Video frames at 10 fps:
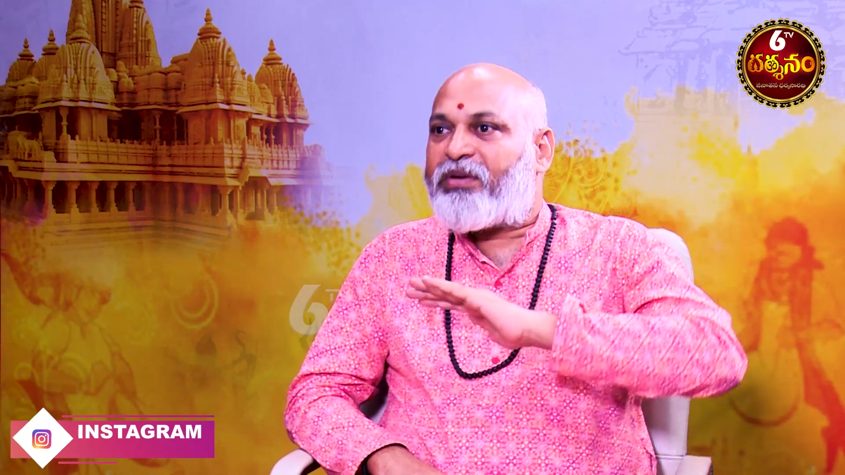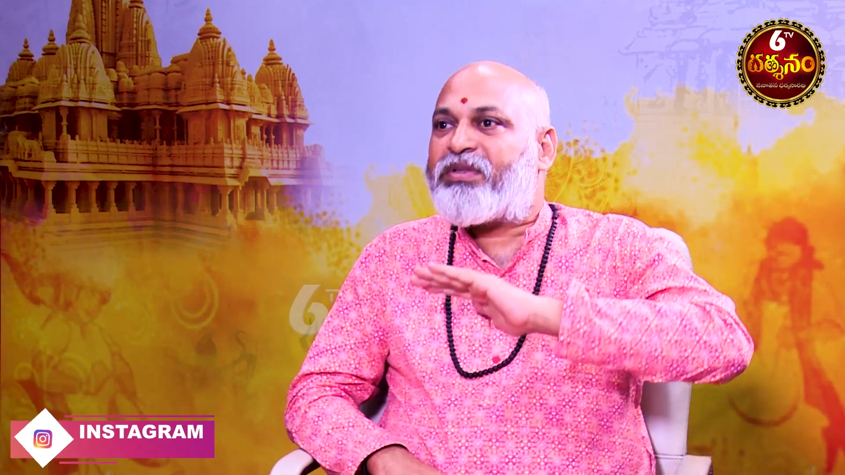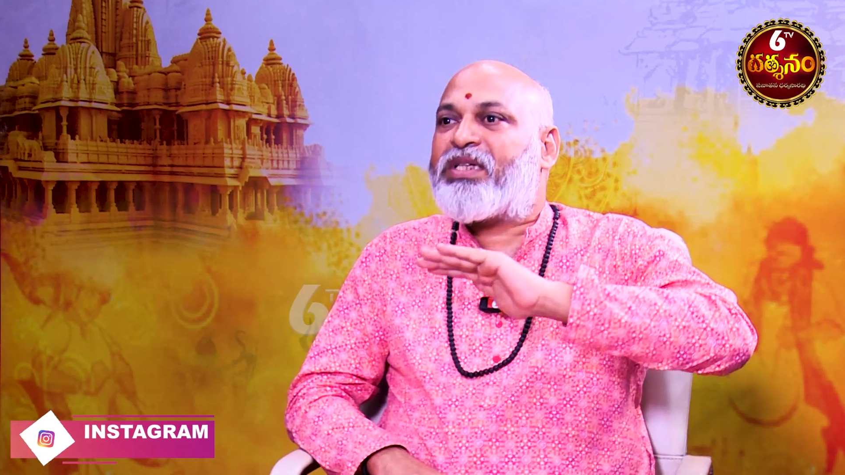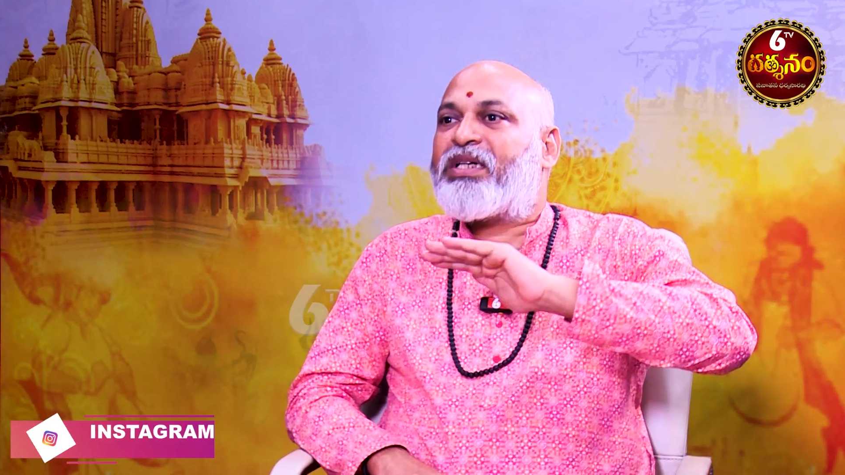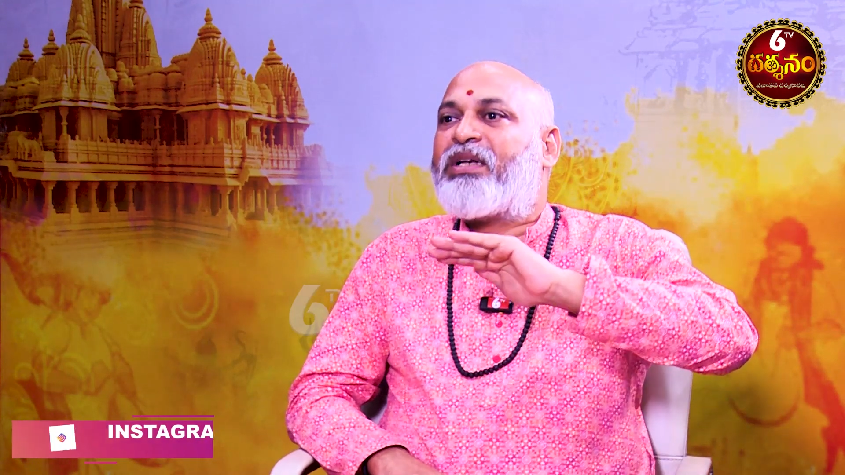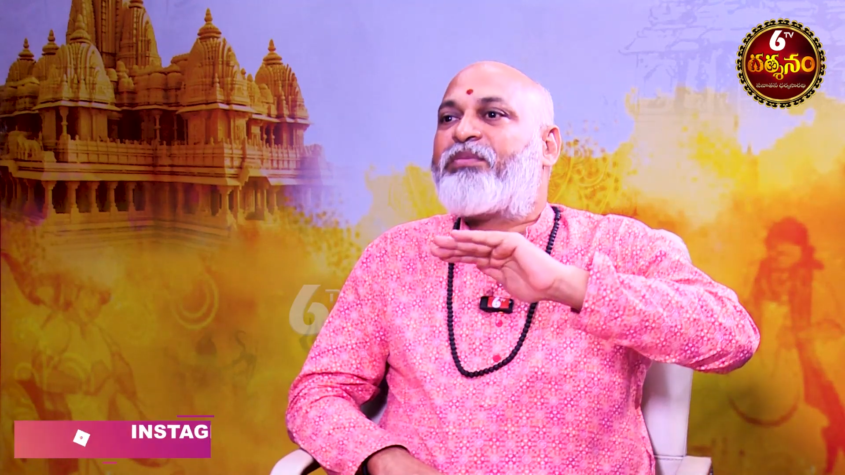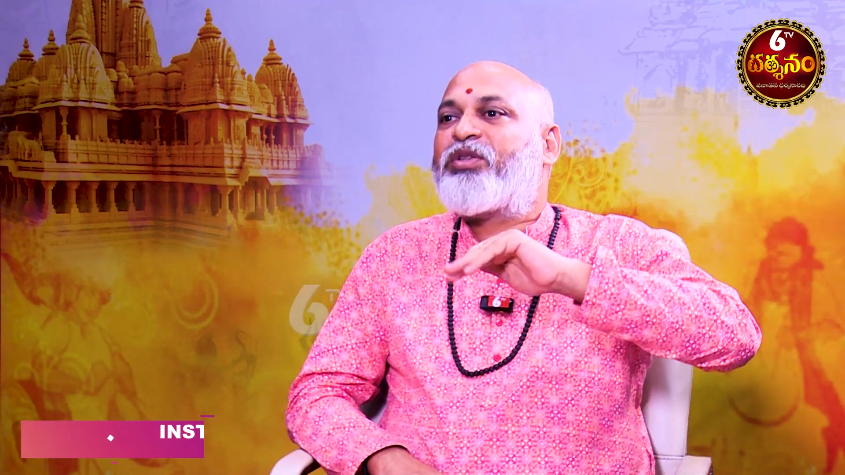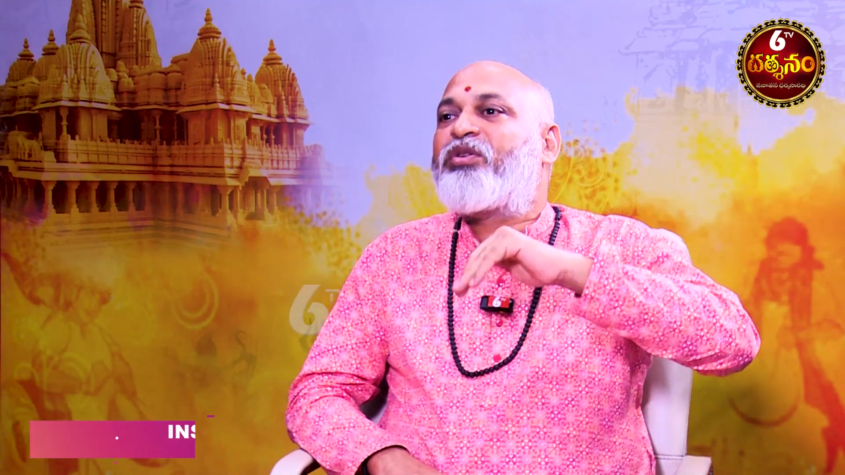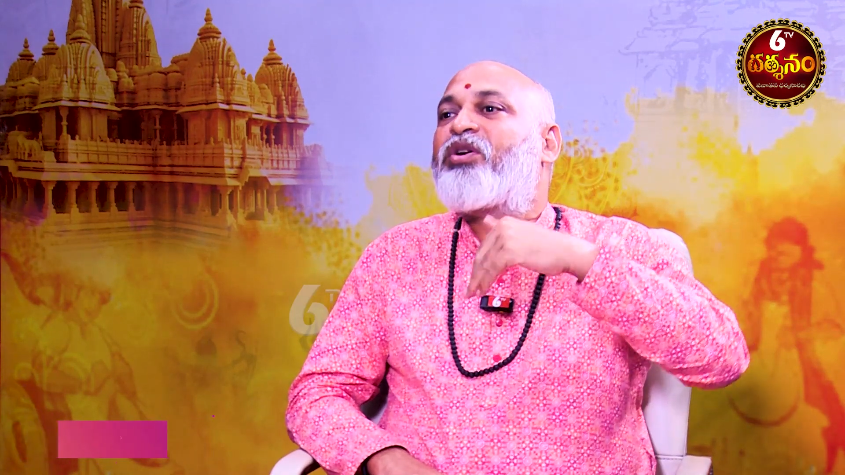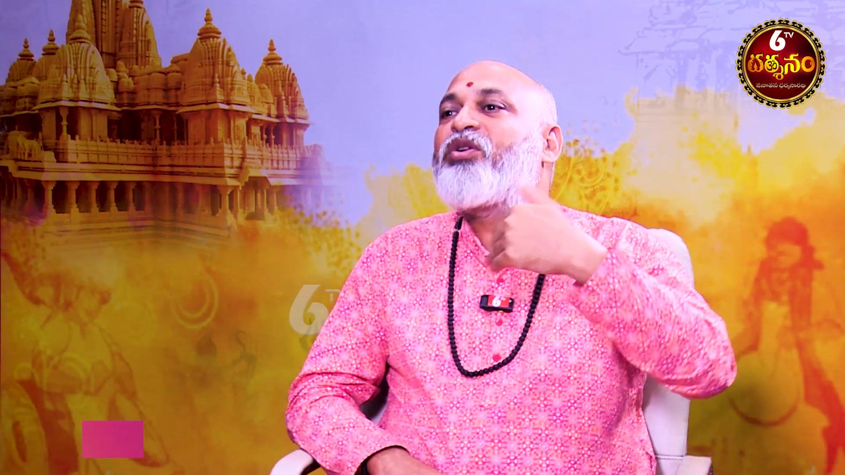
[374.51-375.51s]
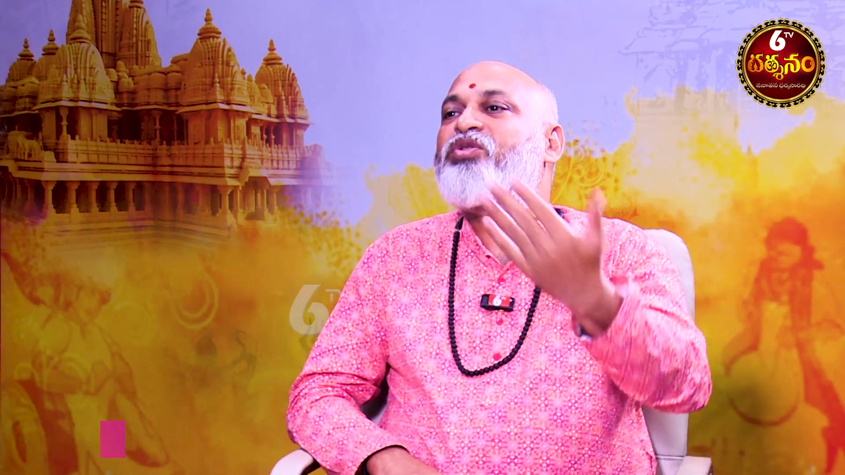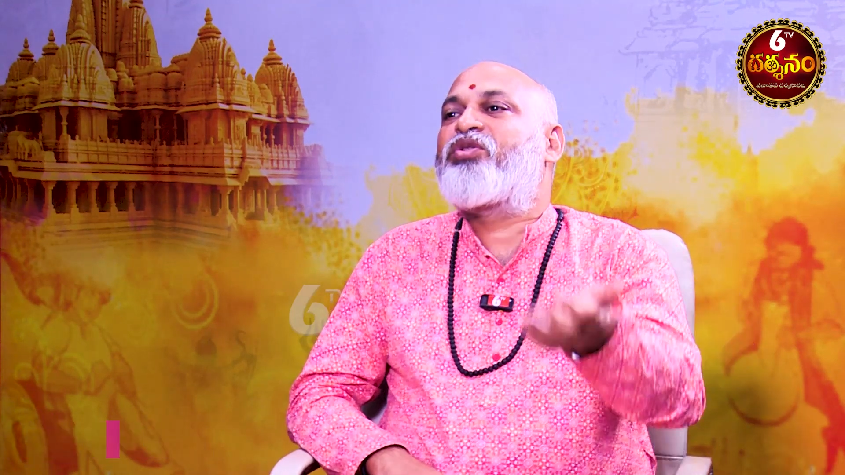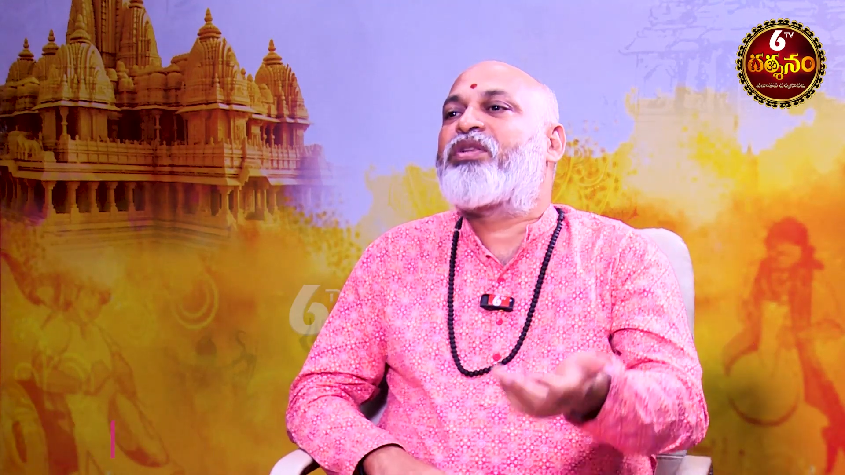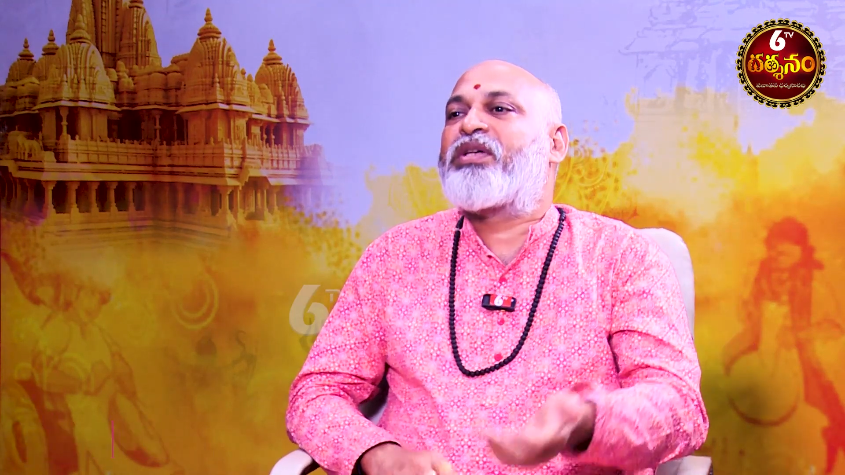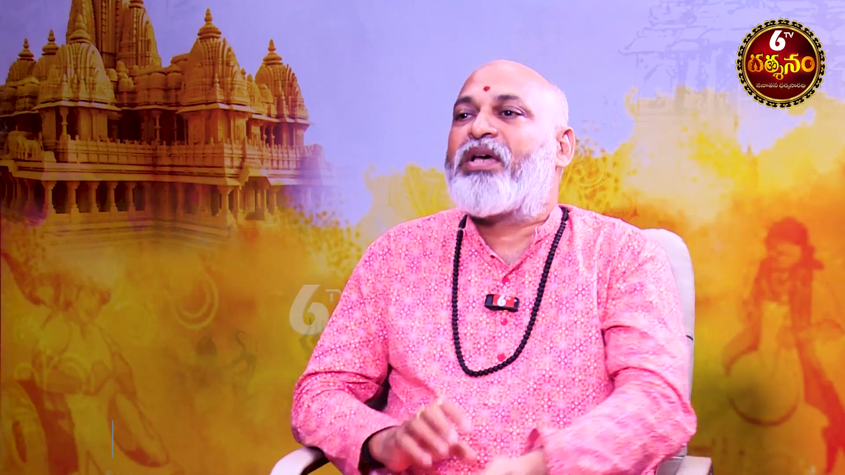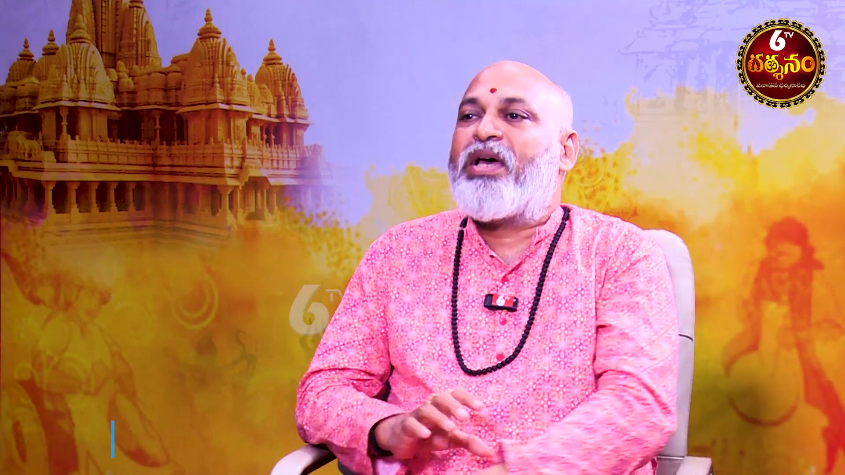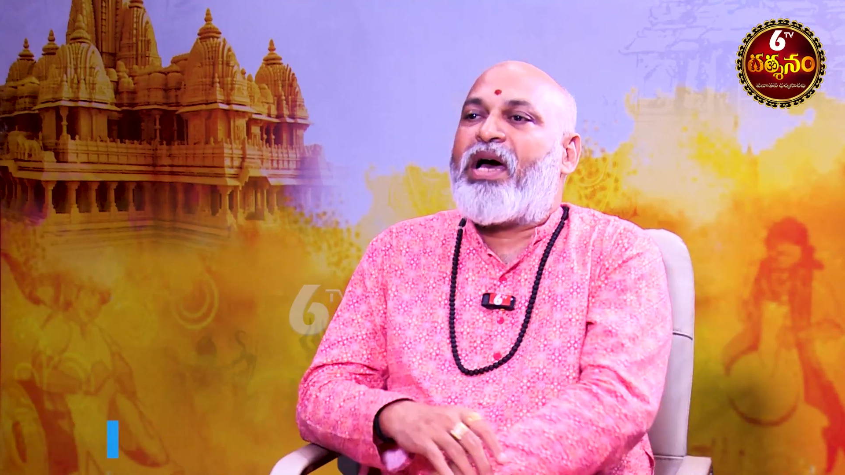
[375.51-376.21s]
భగవత్ సంకల్పంతో నడుస్తుంది